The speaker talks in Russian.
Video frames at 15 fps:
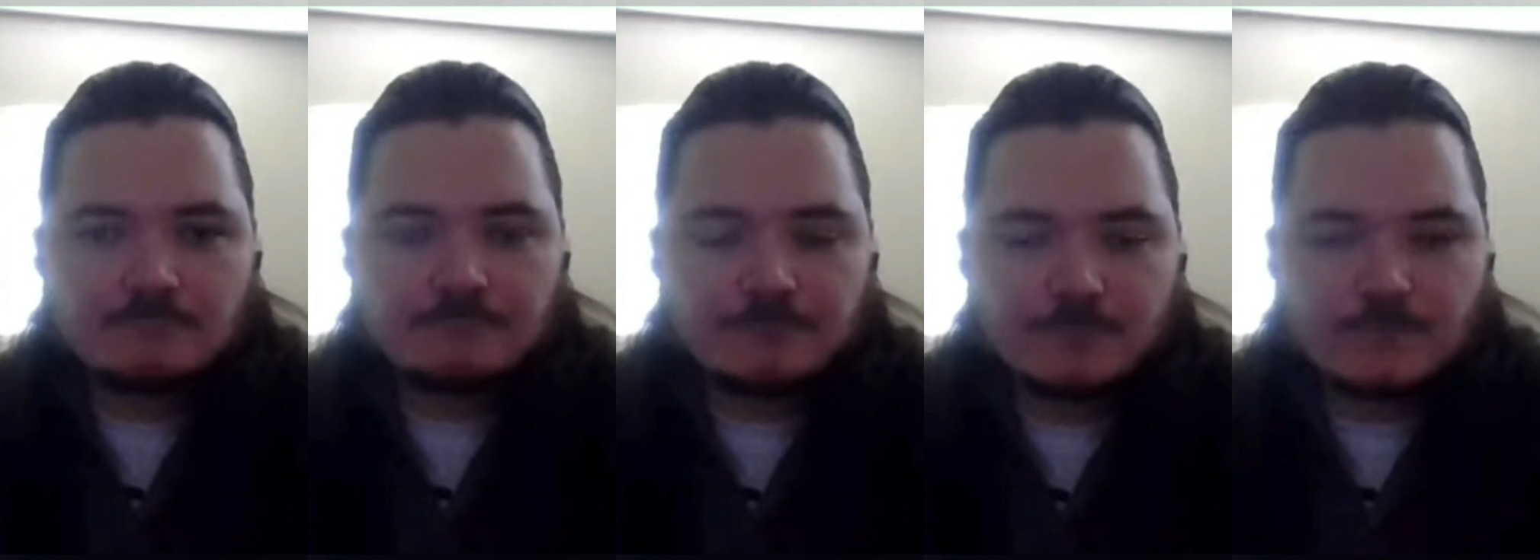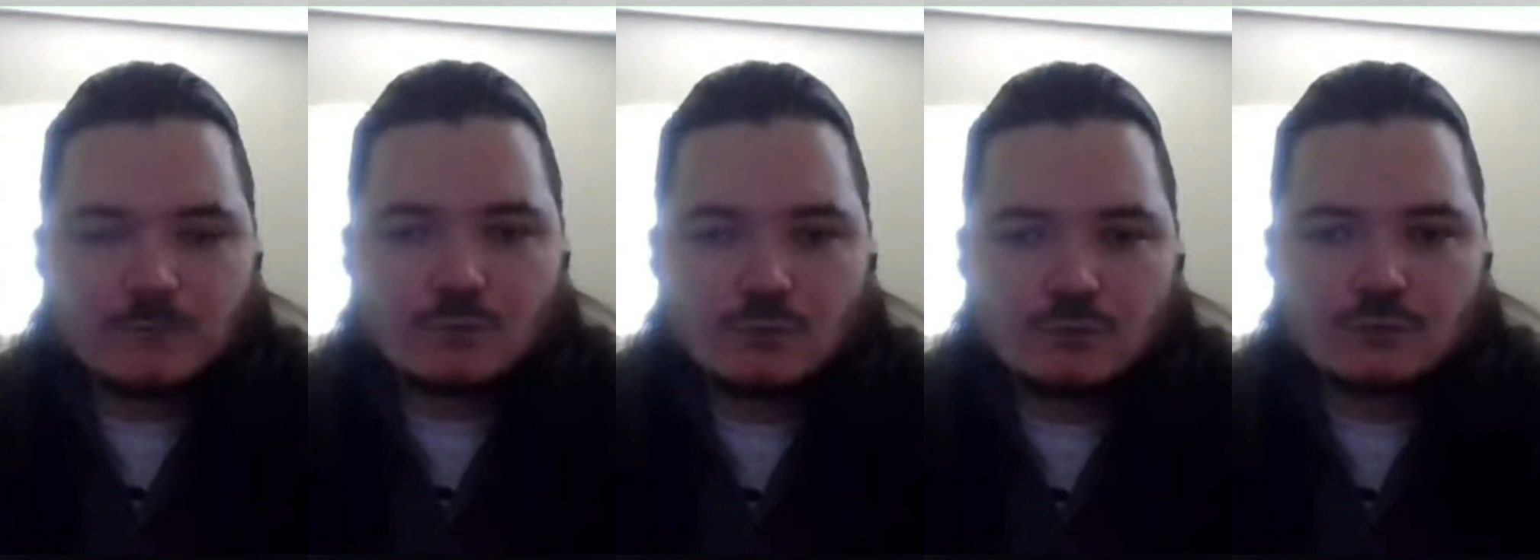
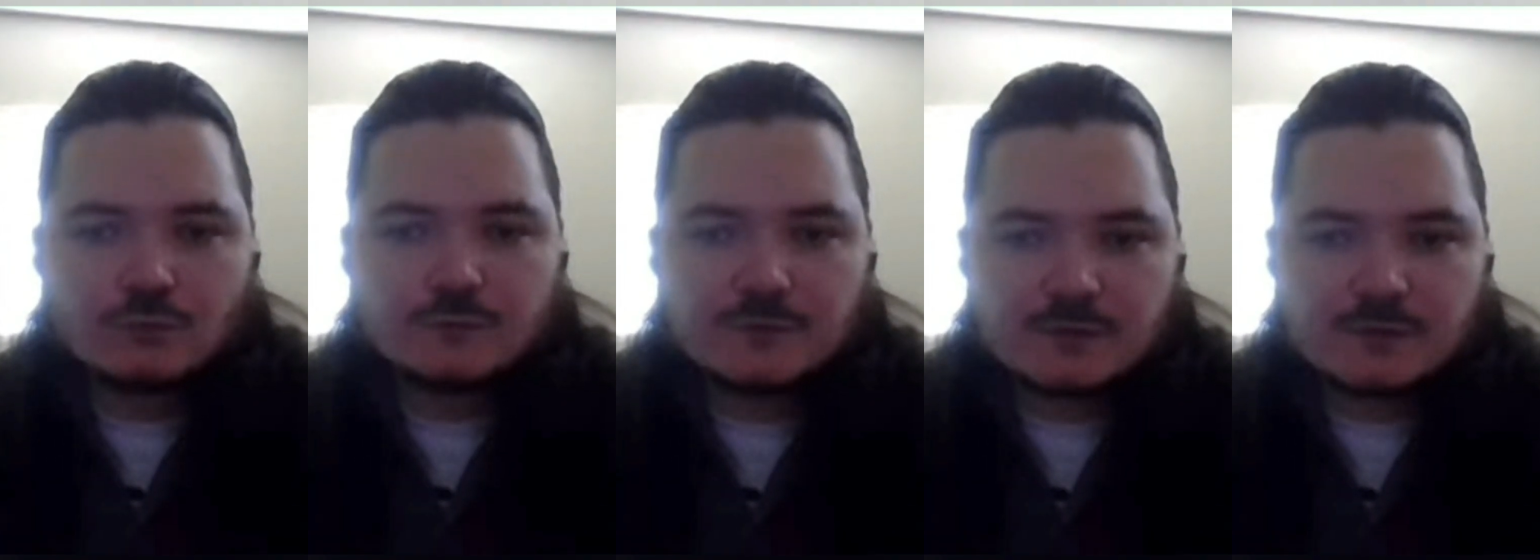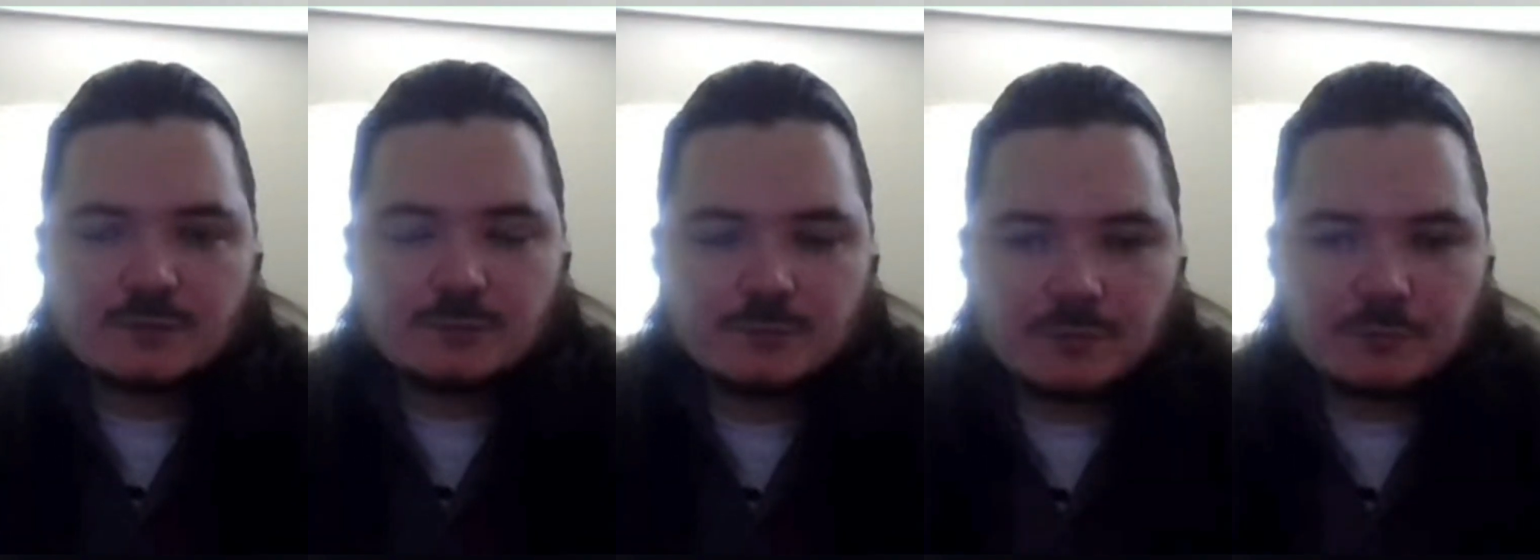Ну,
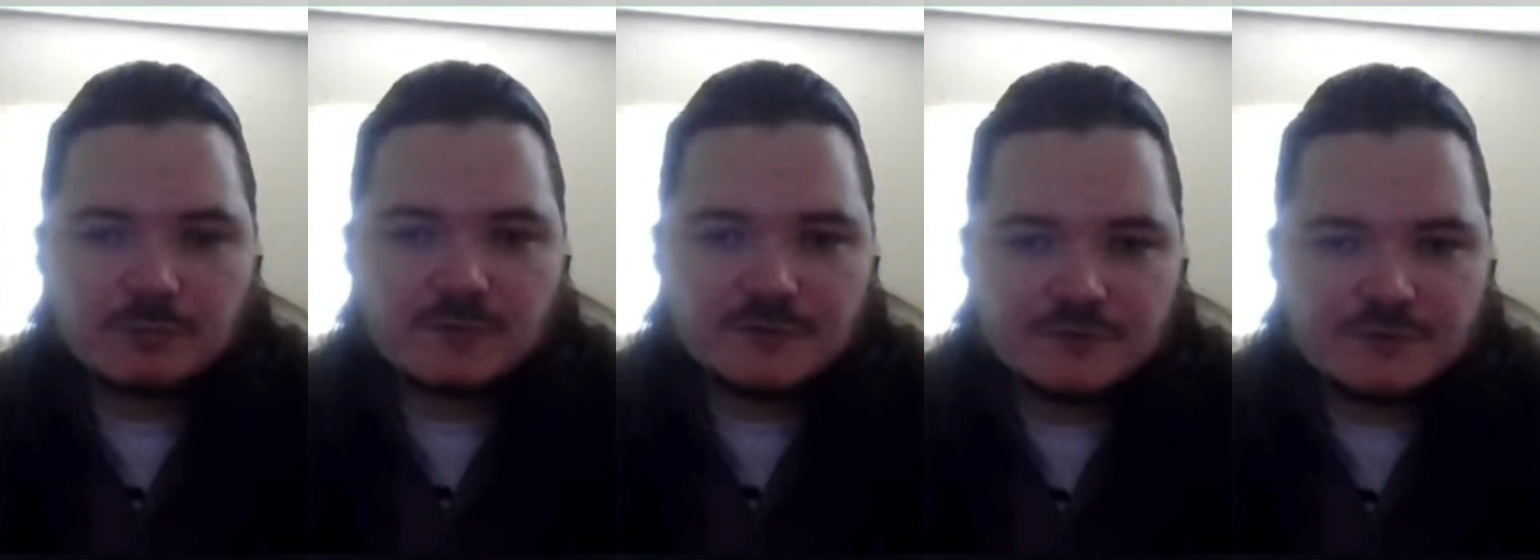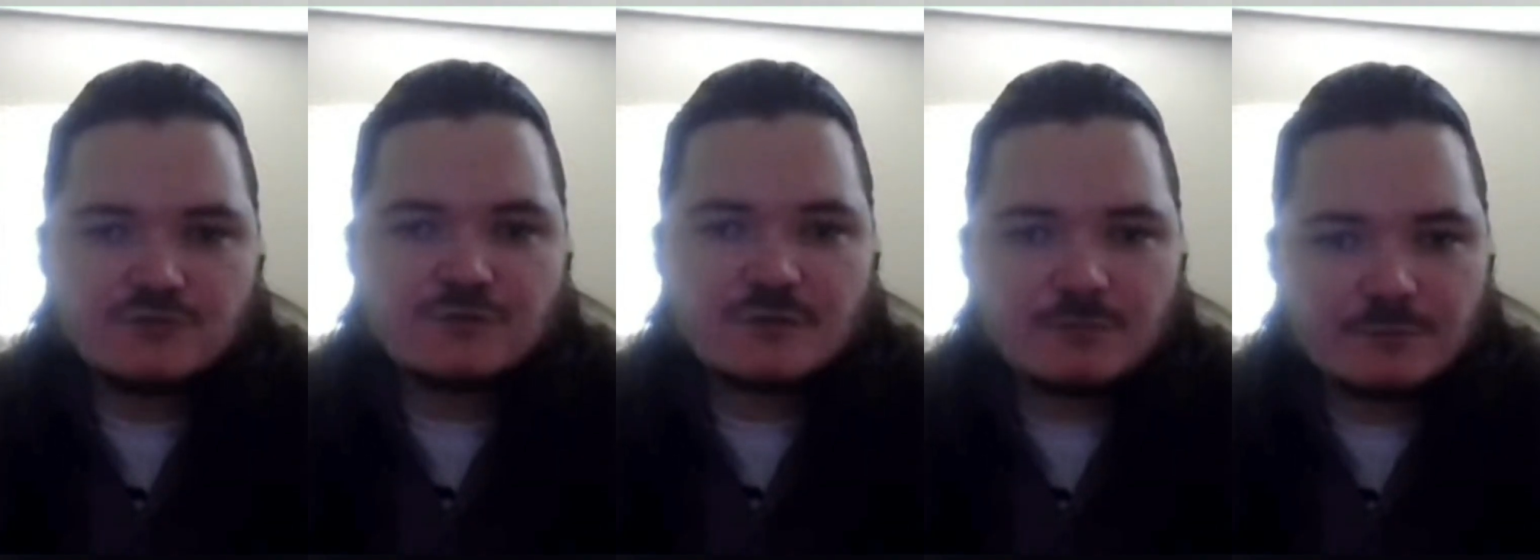так по
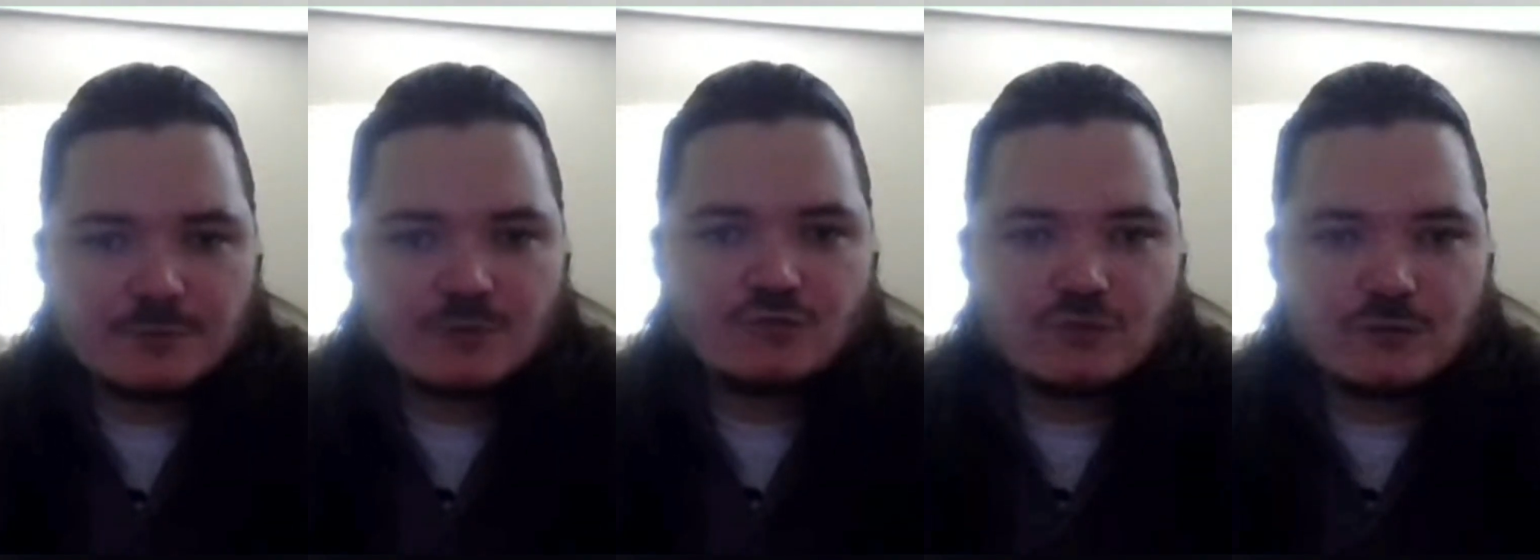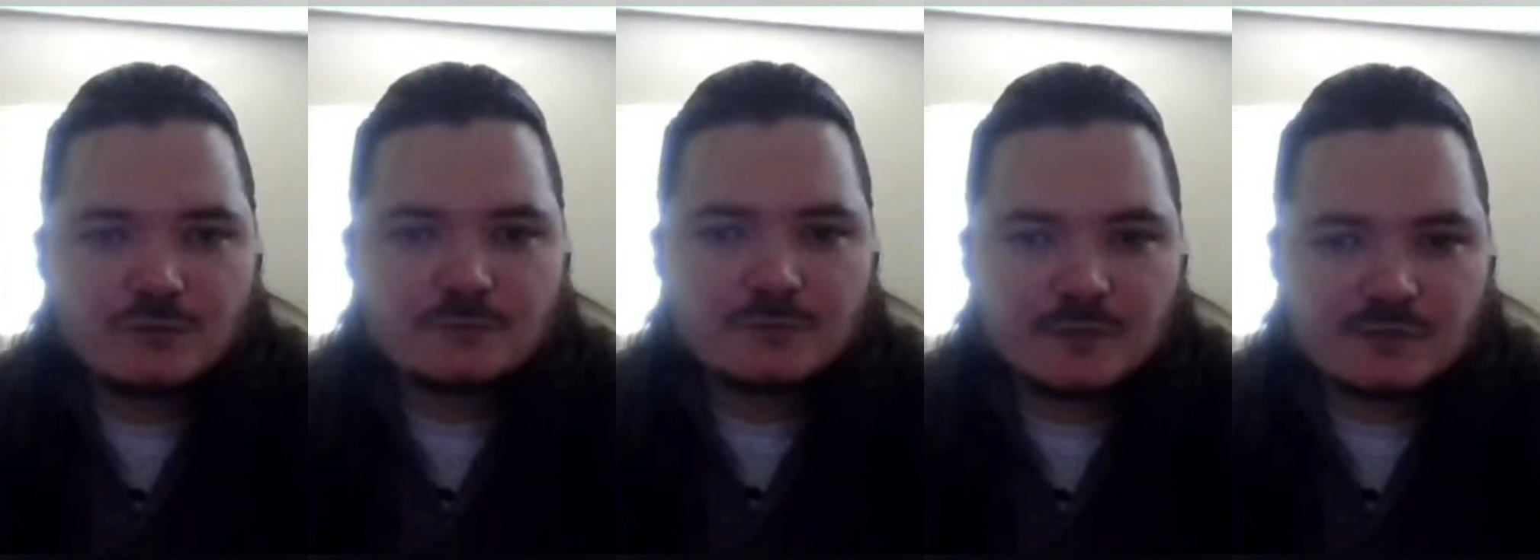политическим
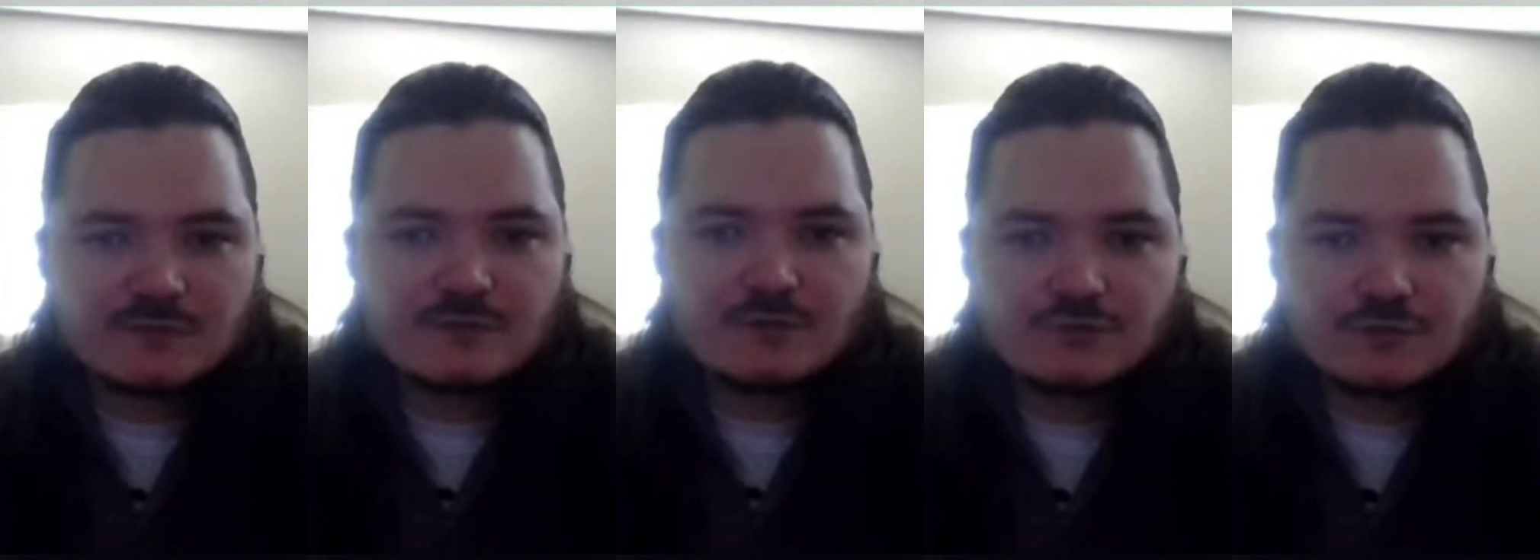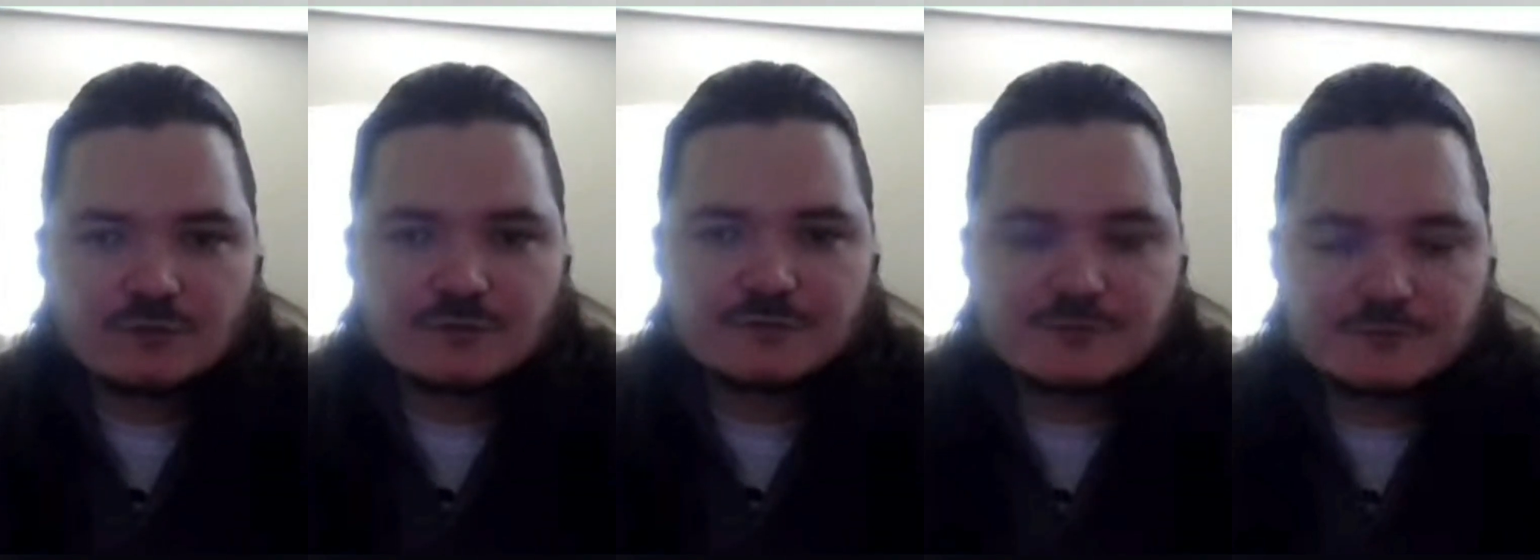причинам так
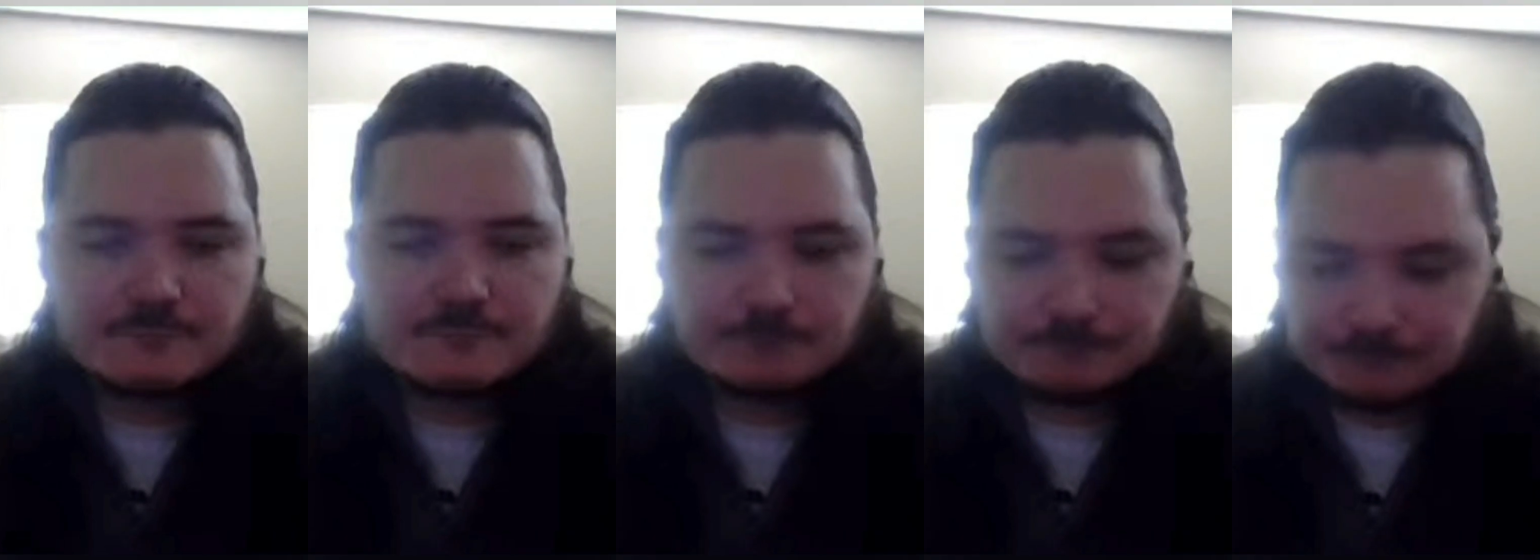сложилось.